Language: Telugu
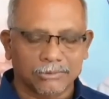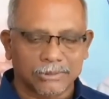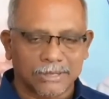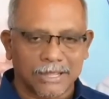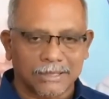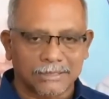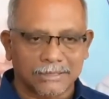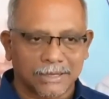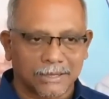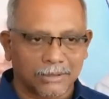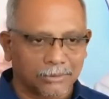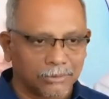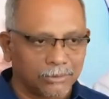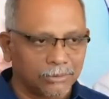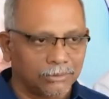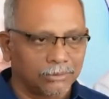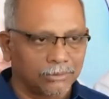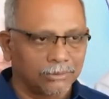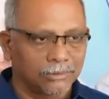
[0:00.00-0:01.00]
ఉత్తరాంధ్రలో
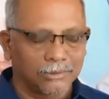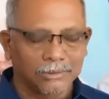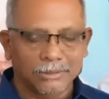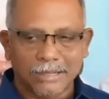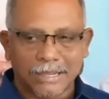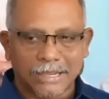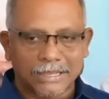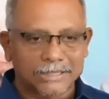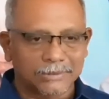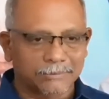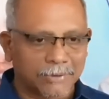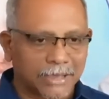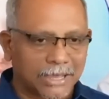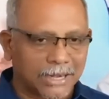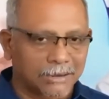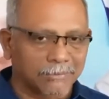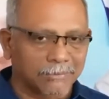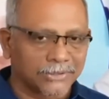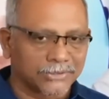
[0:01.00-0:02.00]
ఐదు
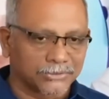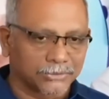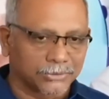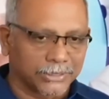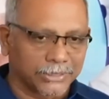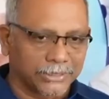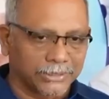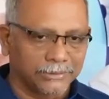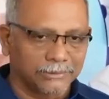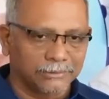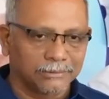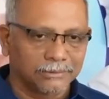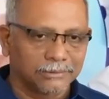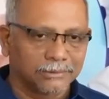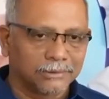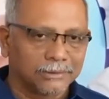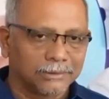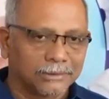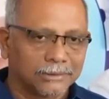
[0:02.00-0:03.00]
పార్లమెంట్స్ ఉన్నాయి
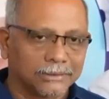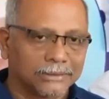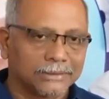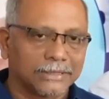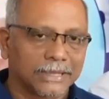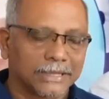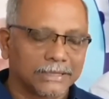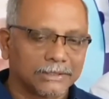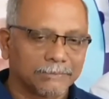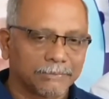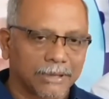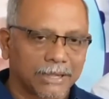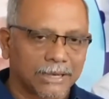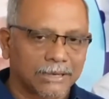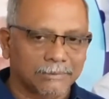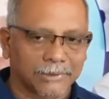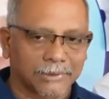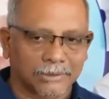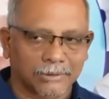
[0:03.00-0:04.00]
ఈ ఐదు
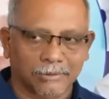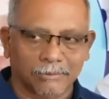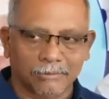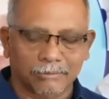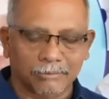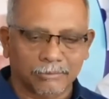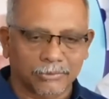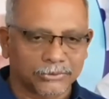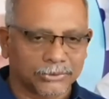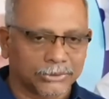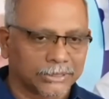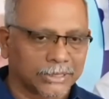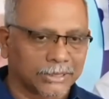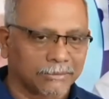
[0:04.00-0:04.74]
పార్లమెంట్లో ముఖ్యంగా